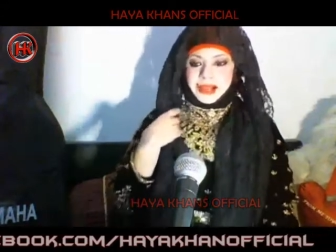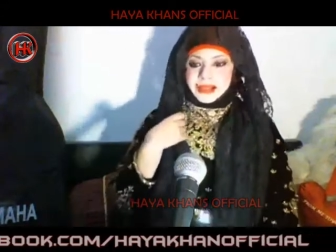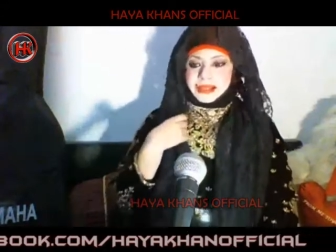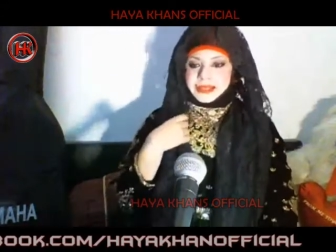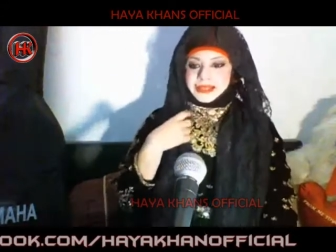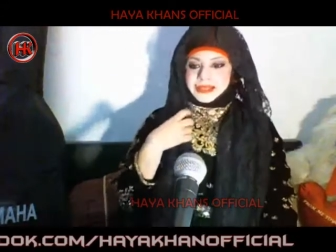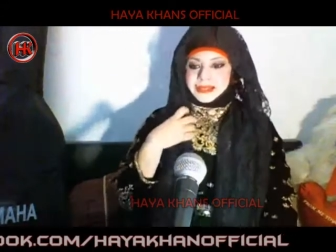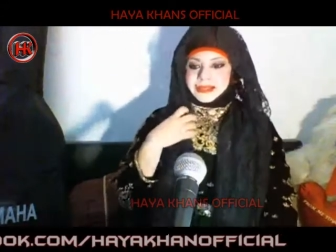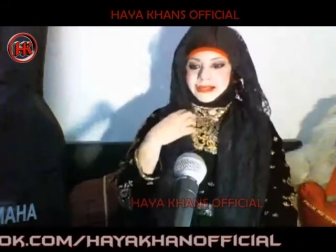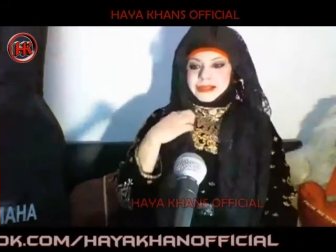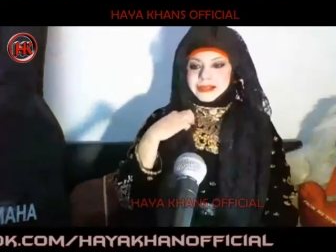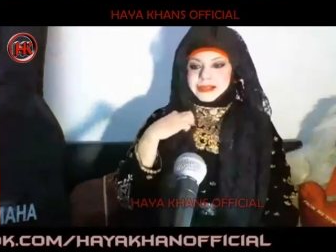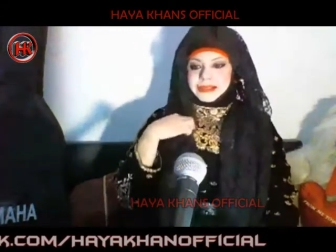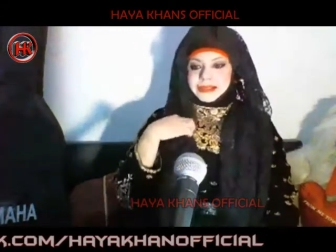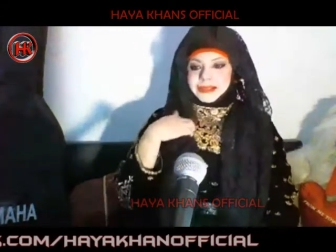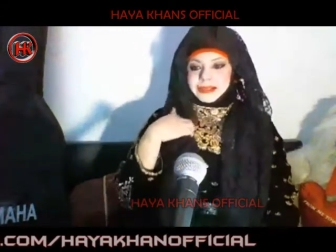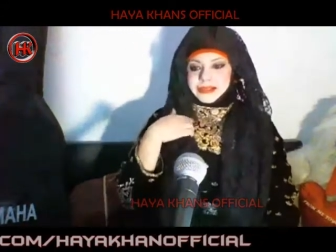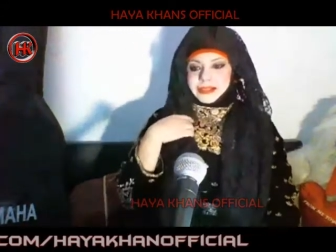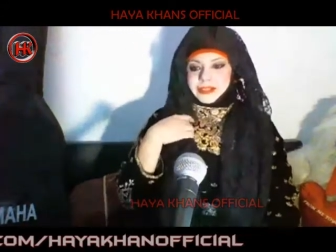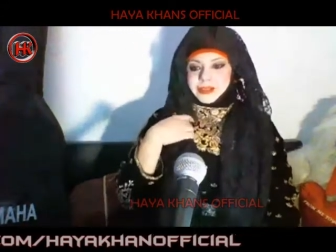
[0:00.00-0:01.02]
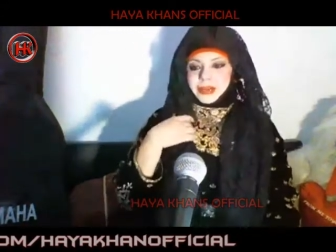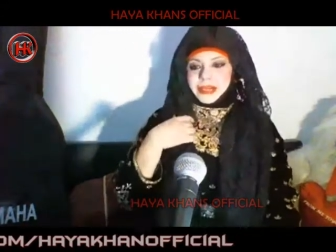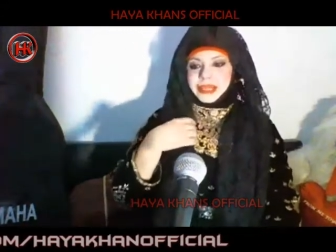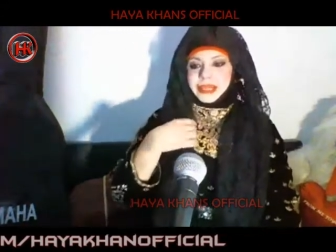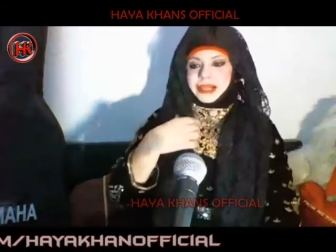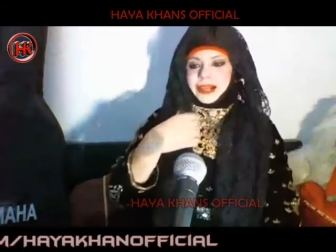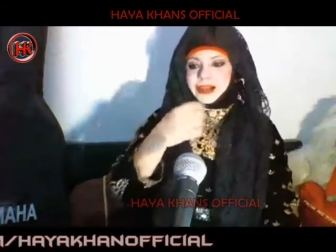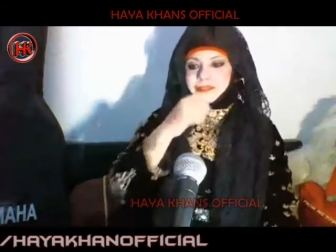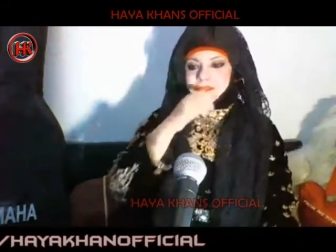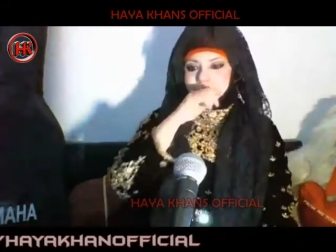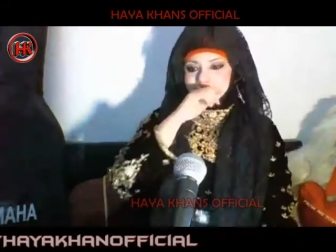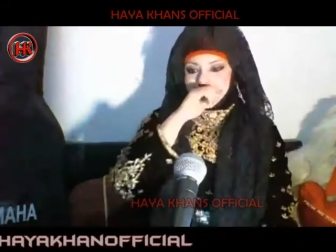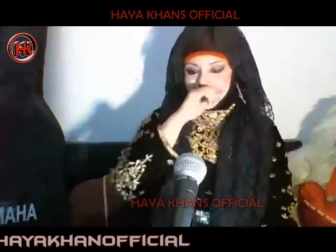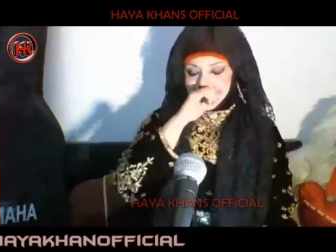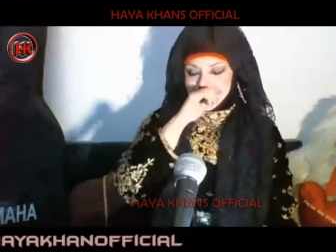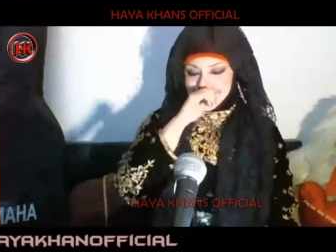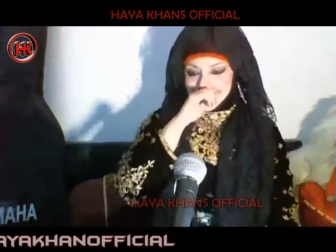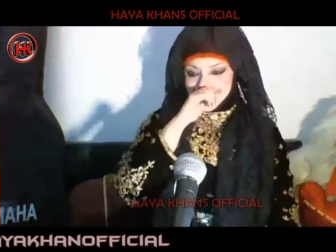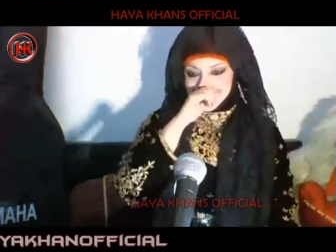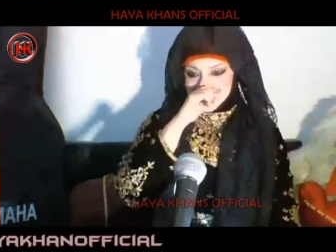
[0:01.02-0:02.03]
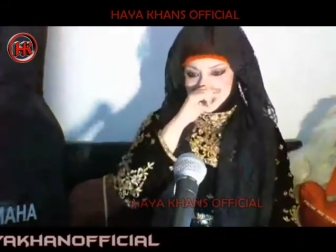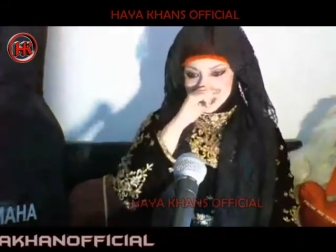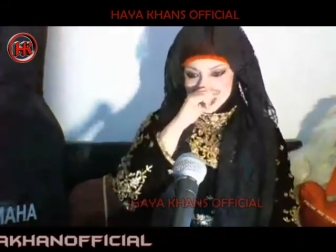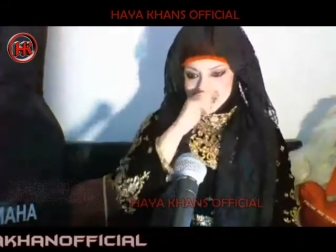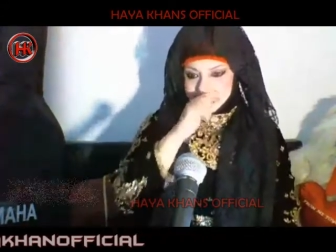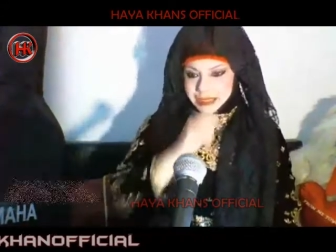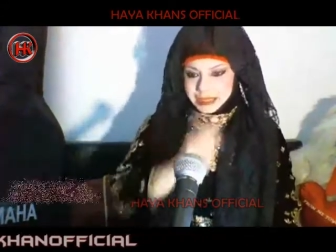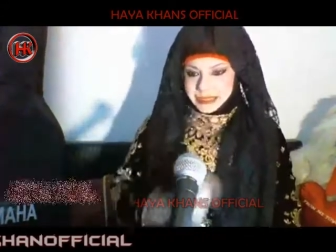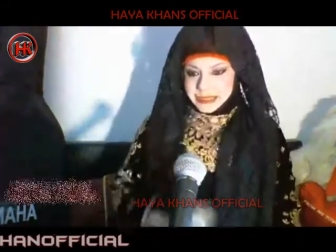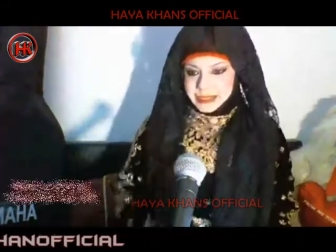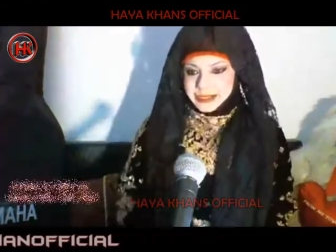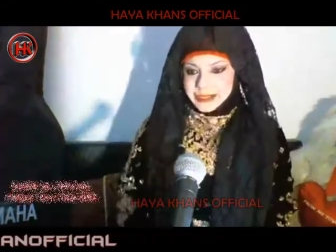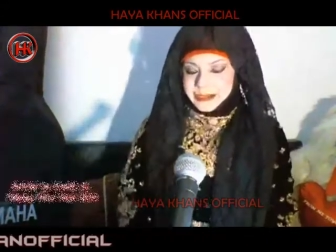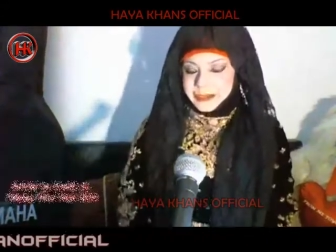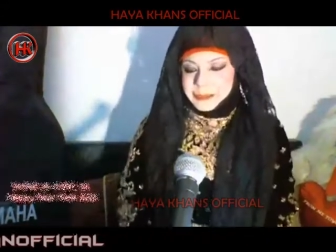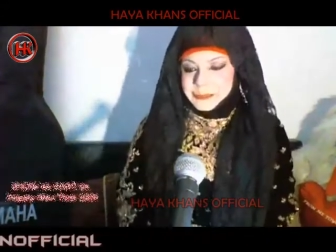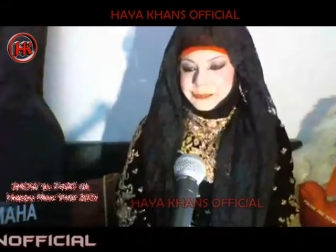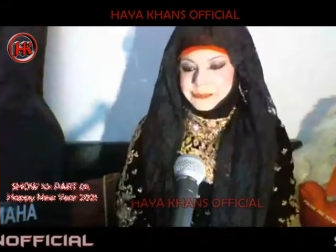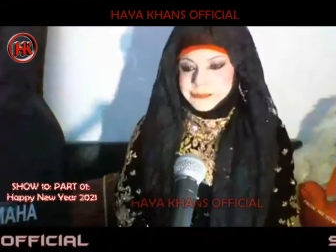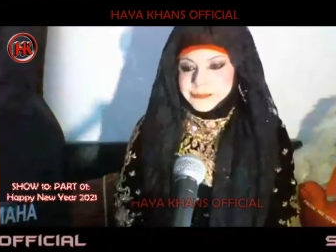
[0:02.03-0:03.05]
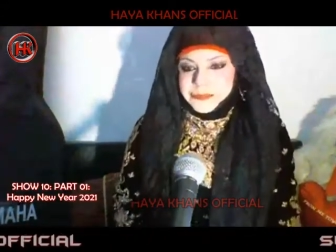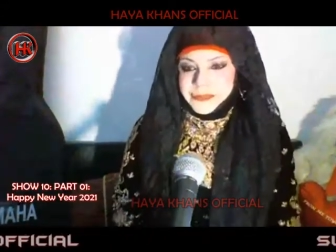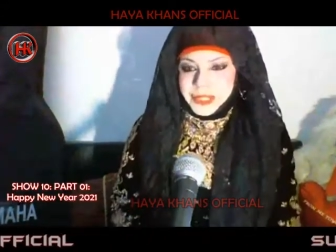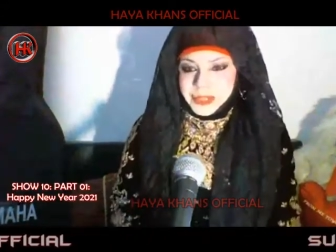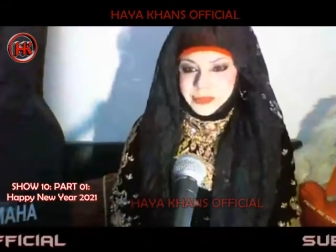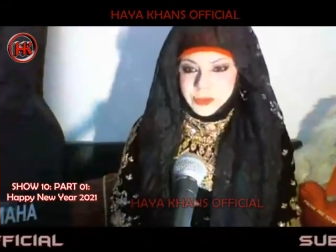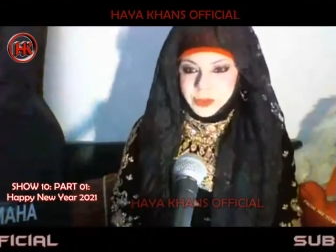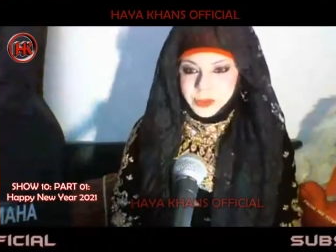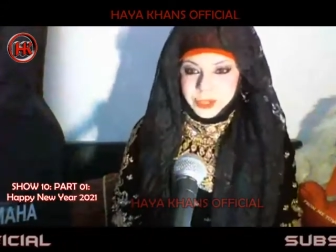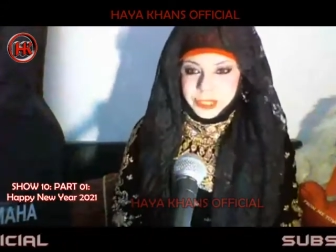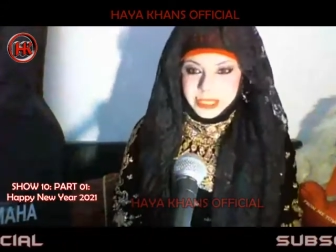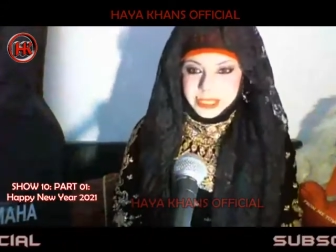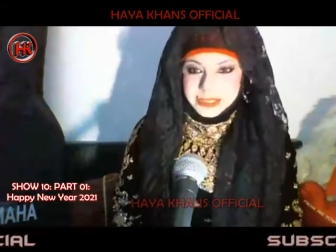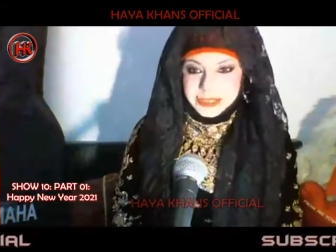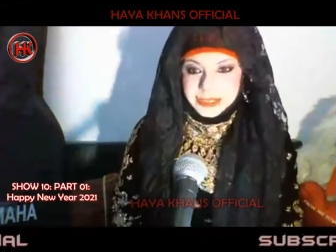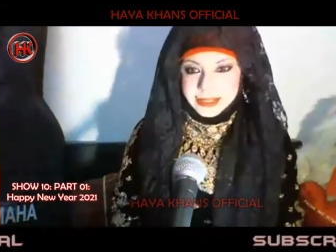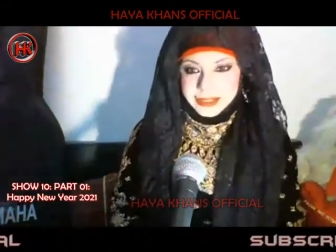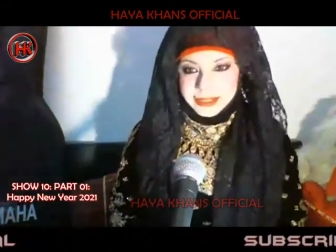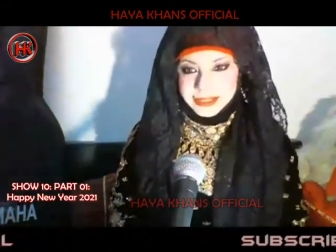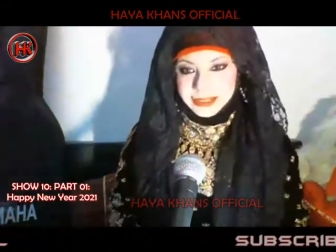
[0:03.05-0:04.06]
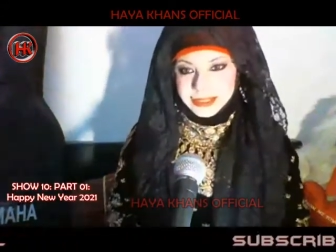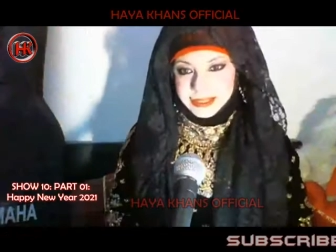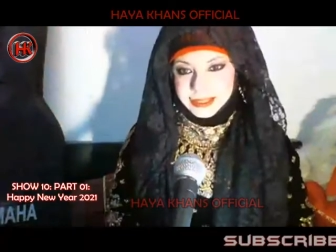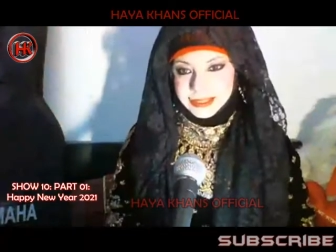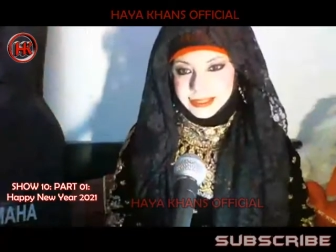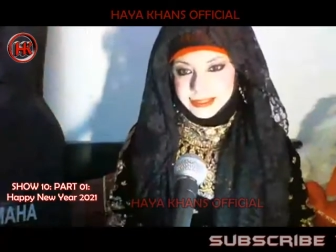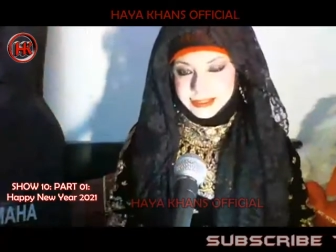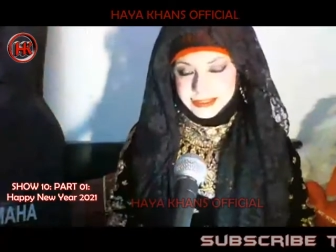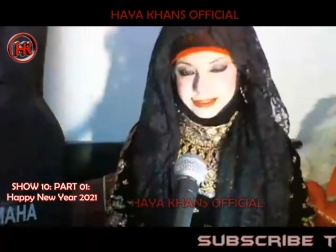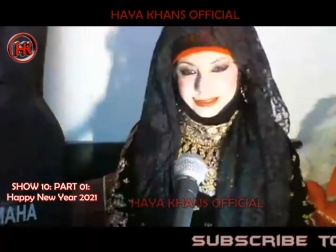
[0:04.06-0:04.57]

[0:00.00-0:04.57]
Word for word: आज जो है काफ़ी लेट हो गई लेकिन वो कहते हैं कि